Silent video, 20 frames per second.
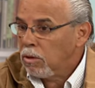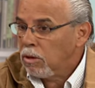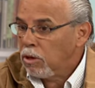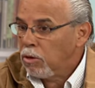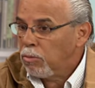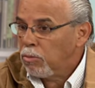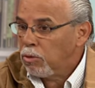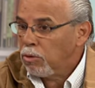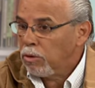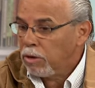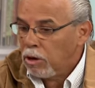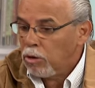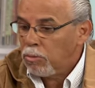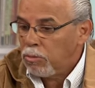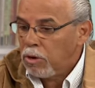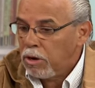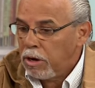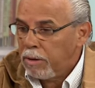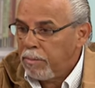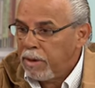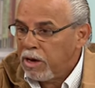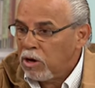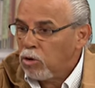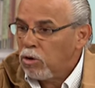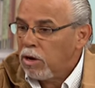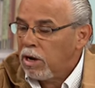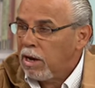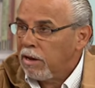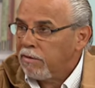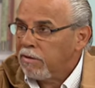cómo, cómo,
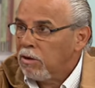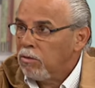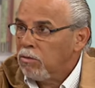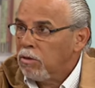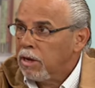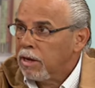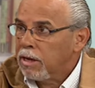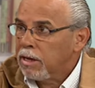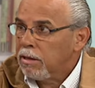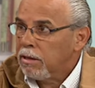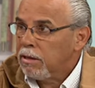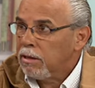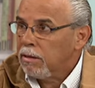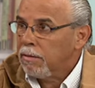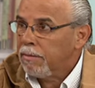mejoran la salud de la gente.